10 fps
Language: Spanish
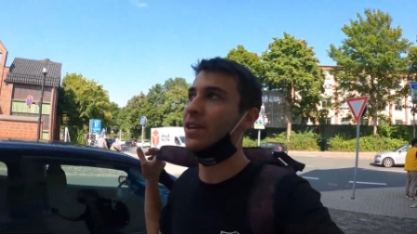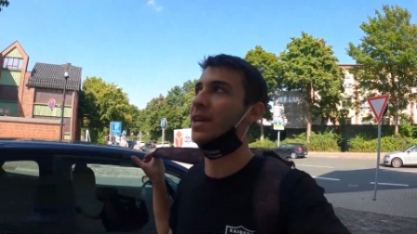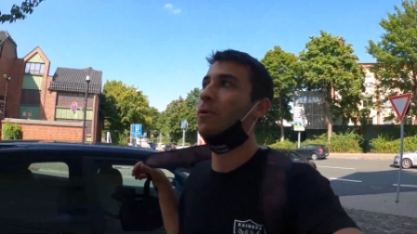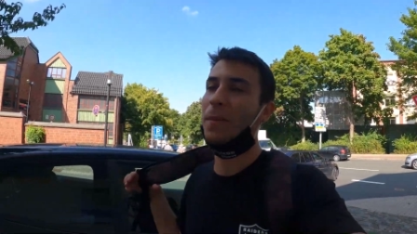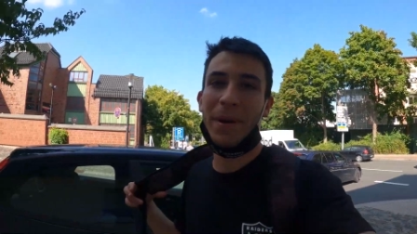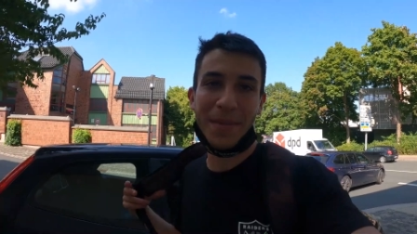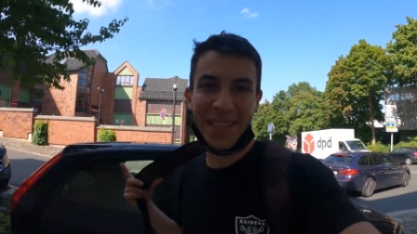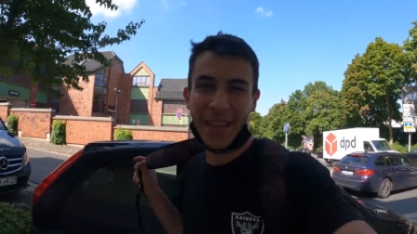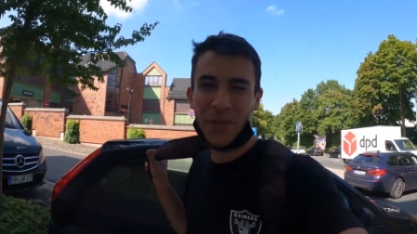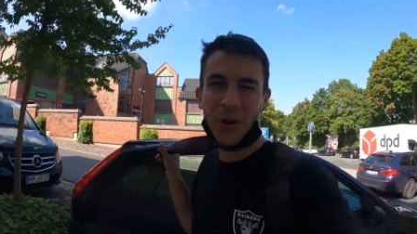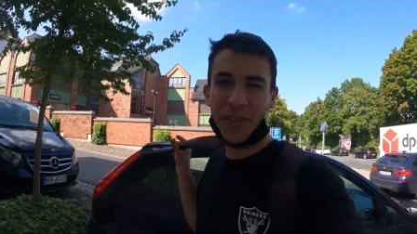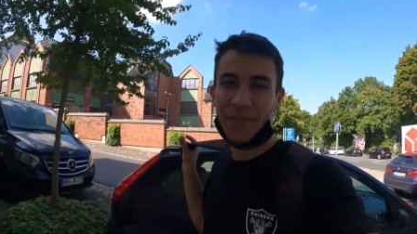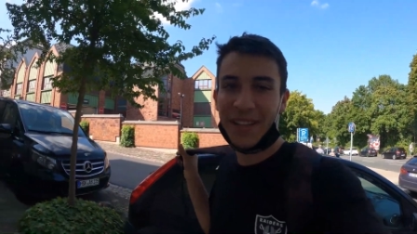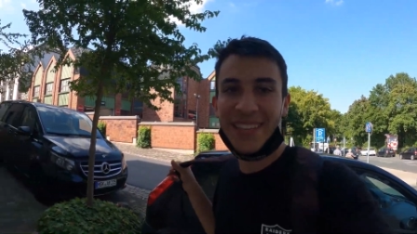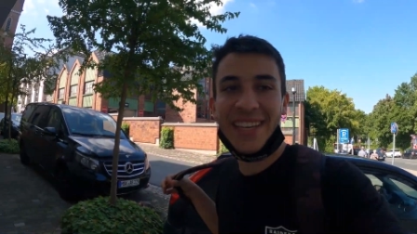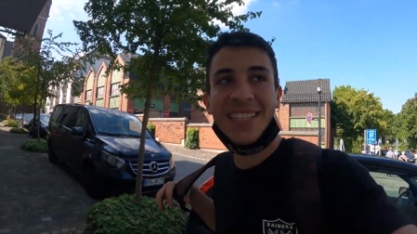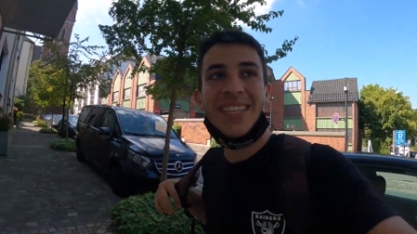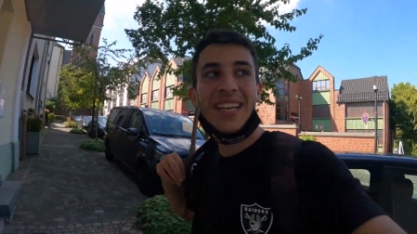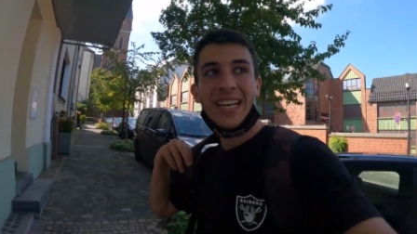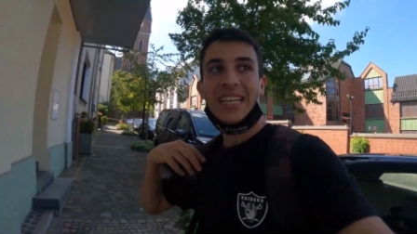pues estamos experimentando los diferentes